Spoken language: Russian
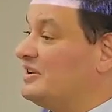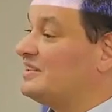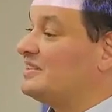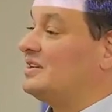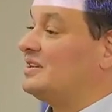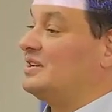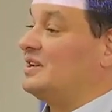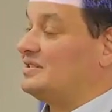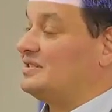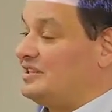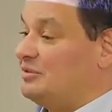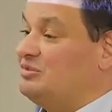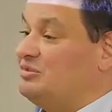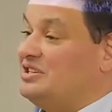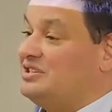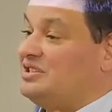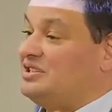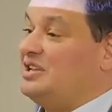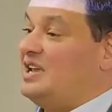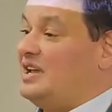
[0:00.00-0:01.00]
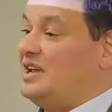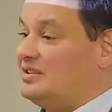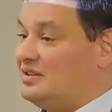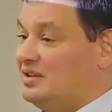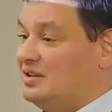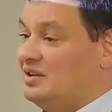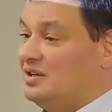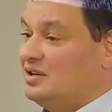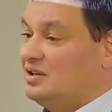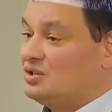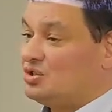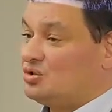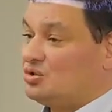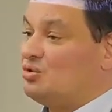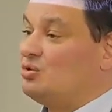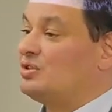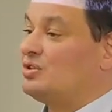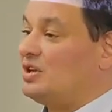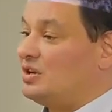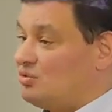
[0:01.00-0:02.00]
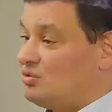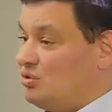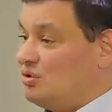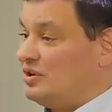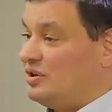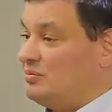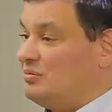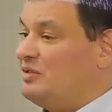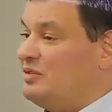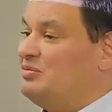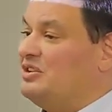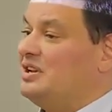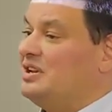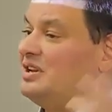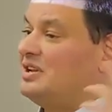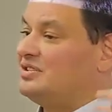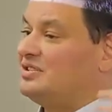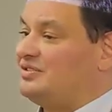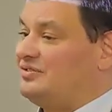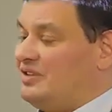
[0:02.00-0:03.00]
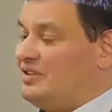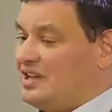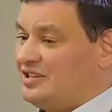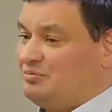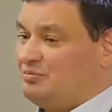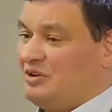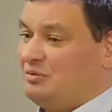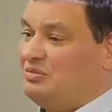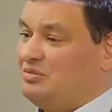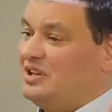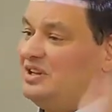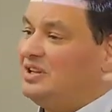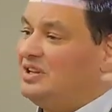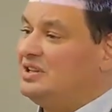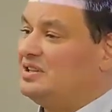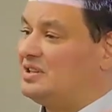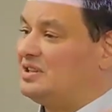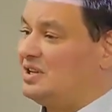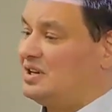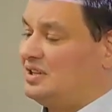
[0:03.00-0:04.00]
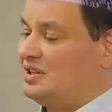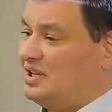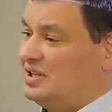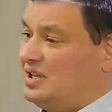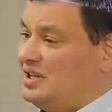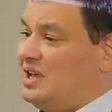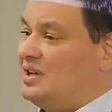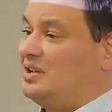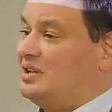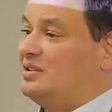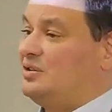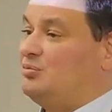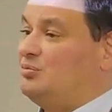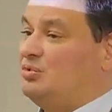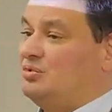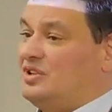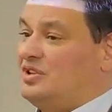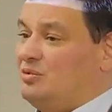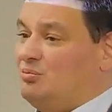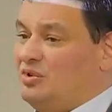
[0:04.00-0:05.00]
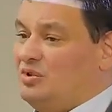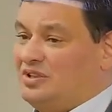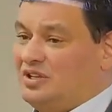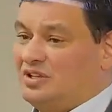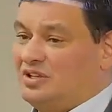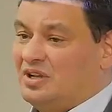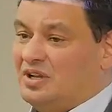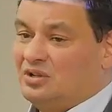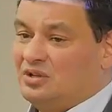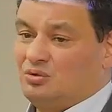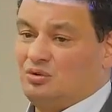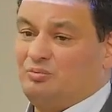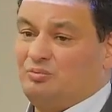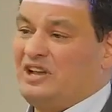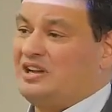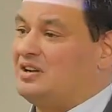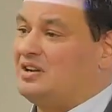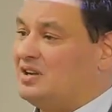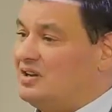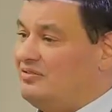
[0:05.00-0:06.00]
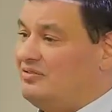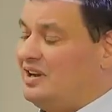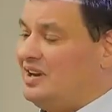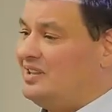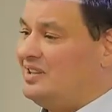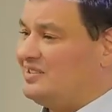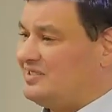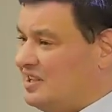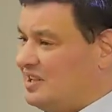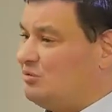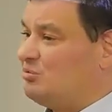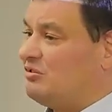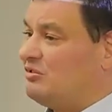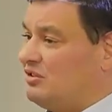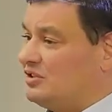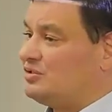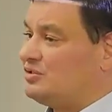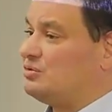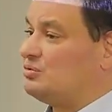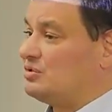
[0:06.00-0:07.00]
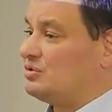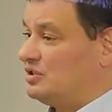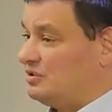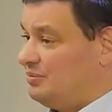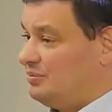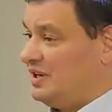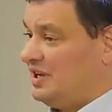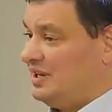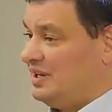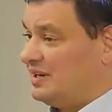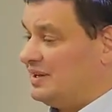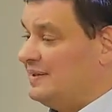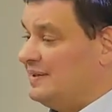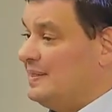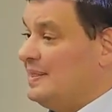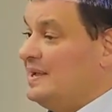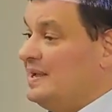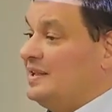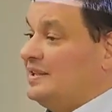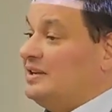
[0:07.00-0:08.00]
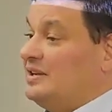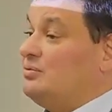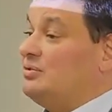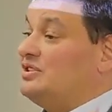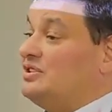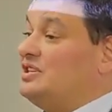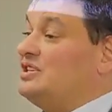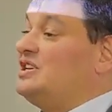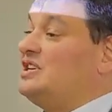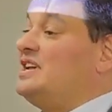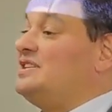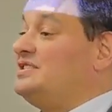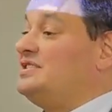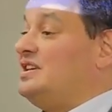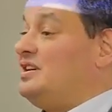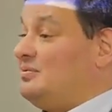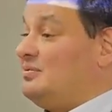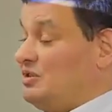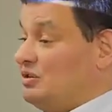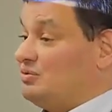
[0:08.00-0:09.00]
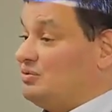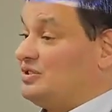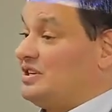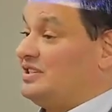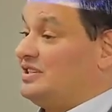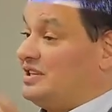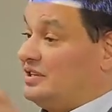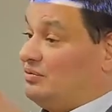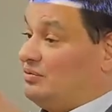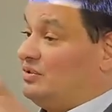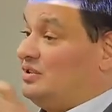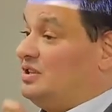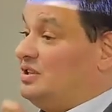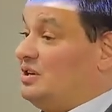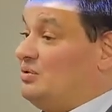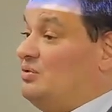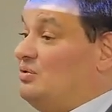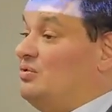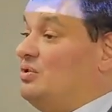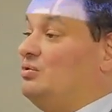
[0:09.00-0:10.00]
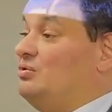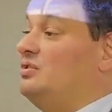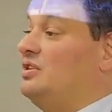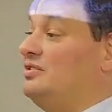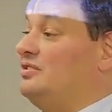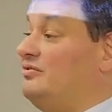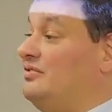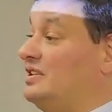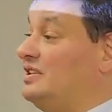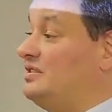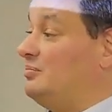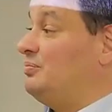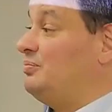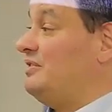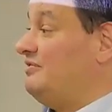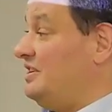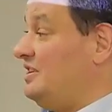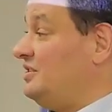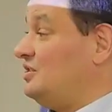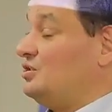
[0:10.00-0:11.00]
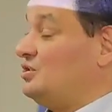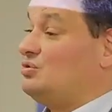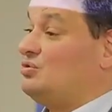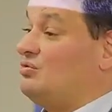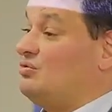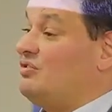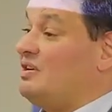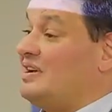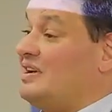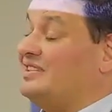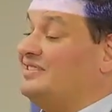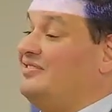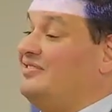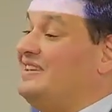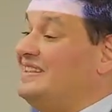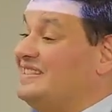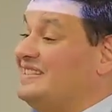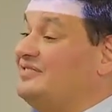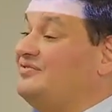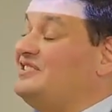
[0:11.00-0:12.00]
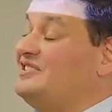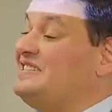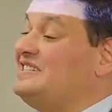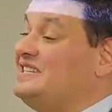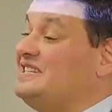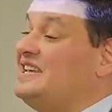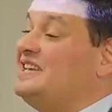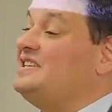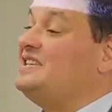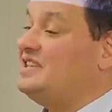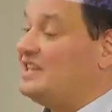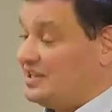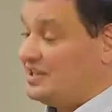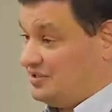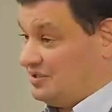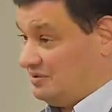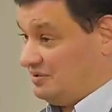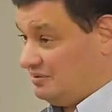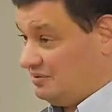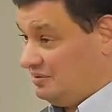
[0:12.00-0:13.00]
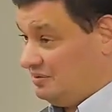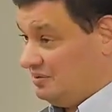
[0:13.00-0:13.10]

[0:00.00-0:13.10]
МГТС объяснять, что такое мобильная связь, мобильный интернет, как это будет работать, он, мягко говоря, не стал бы вас слушать, правильно? Так вот, сейчас я могу сказать вот на такого рода ответы. Поверьте, что ответы все есть.